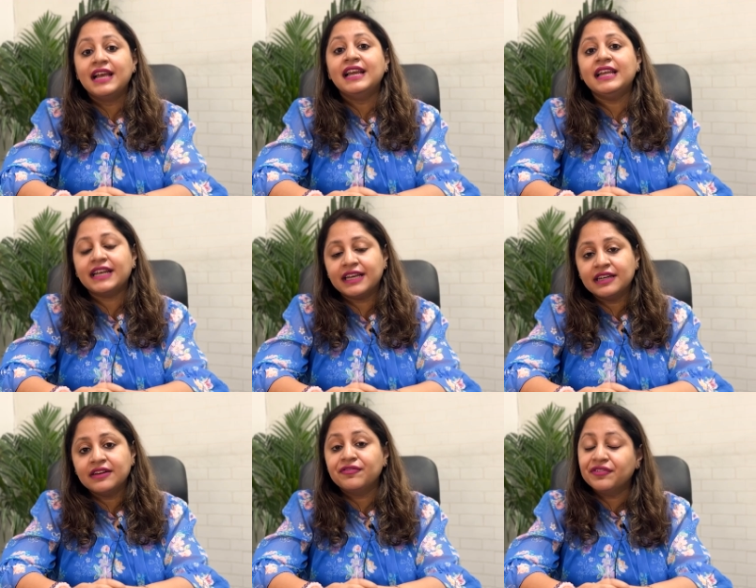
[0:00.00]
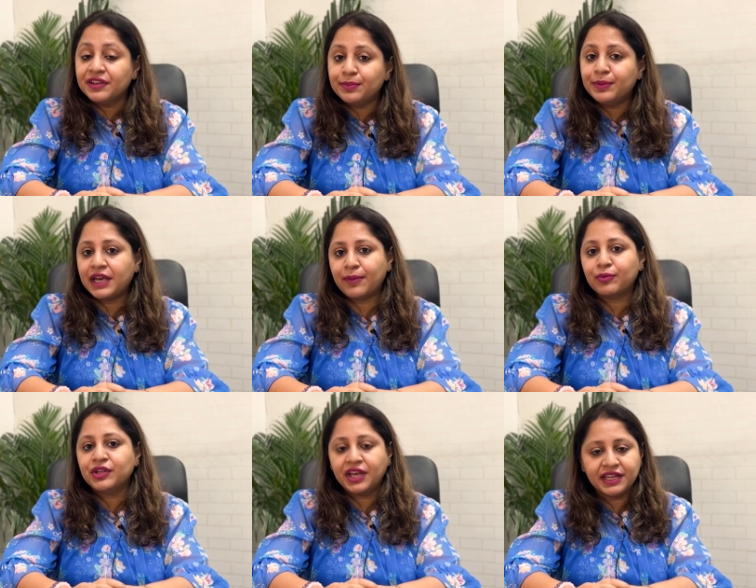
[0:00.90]
लेकिन फिर भी
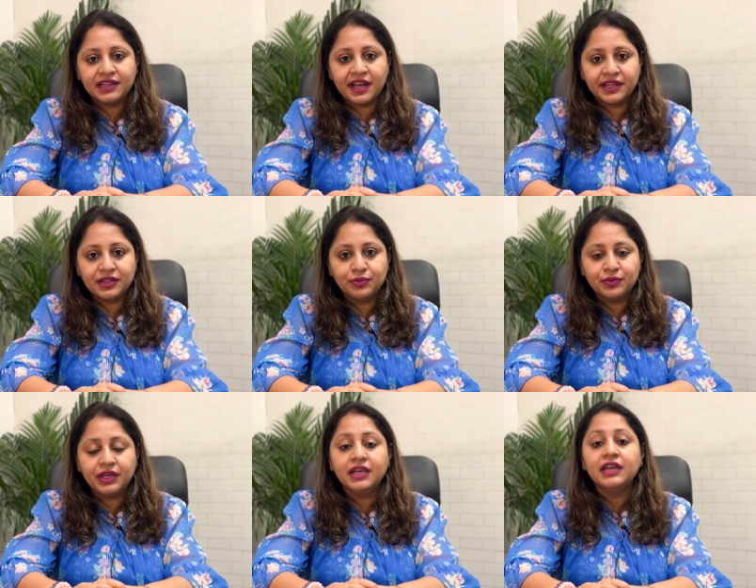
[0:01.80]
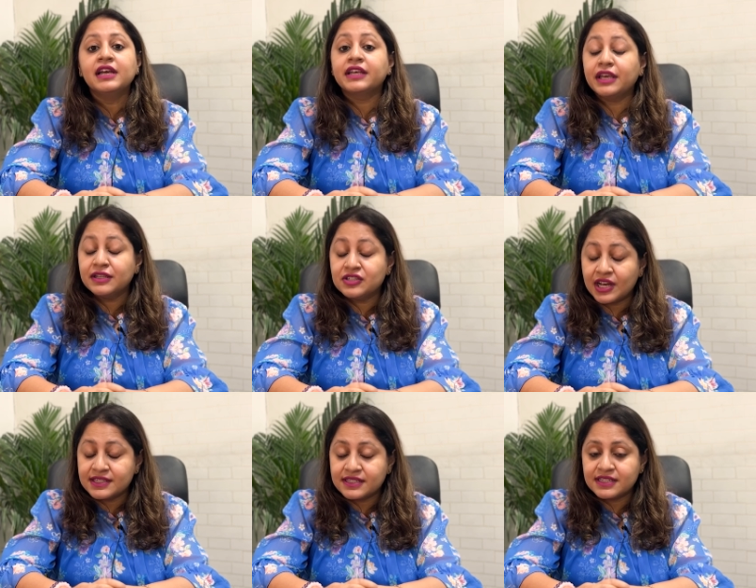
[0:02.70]
आपको यही हिदायत दूंगी कि
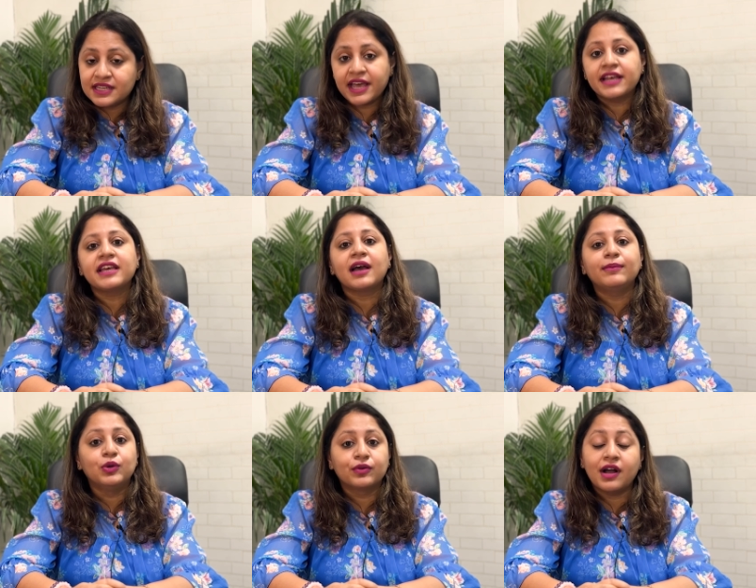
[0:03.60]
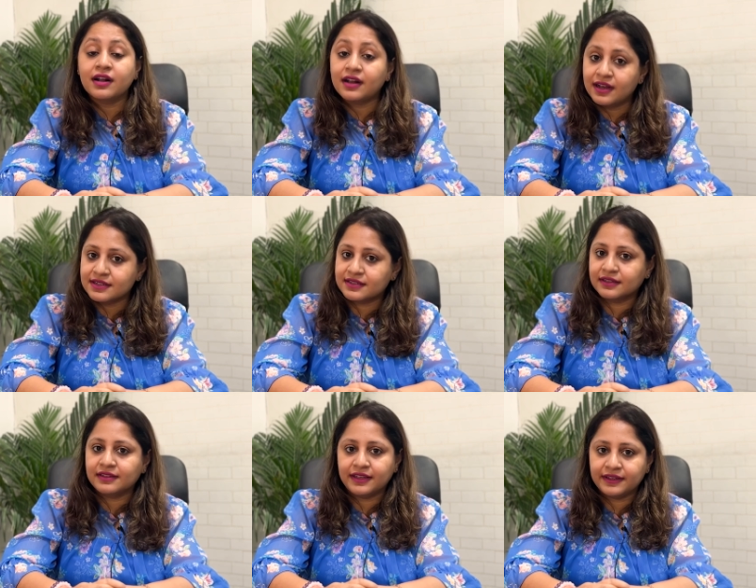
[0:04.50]
चांसेस हैं कि आप धोखा खा
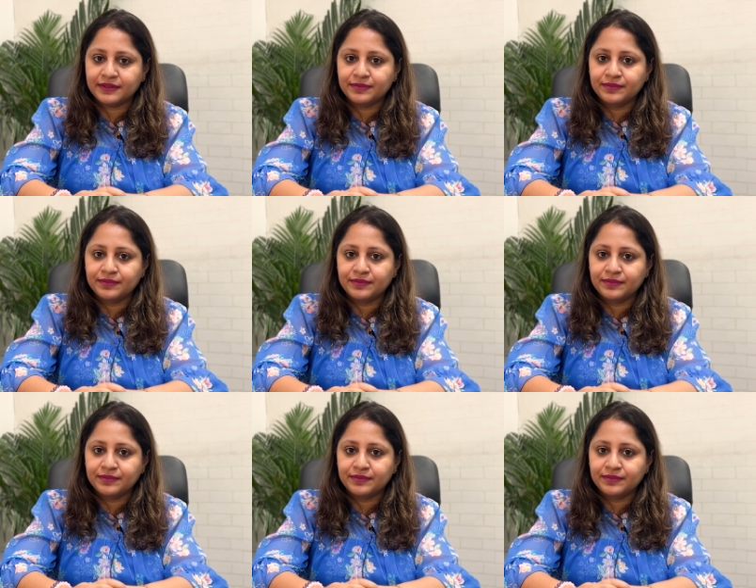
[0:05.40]
सकते हैं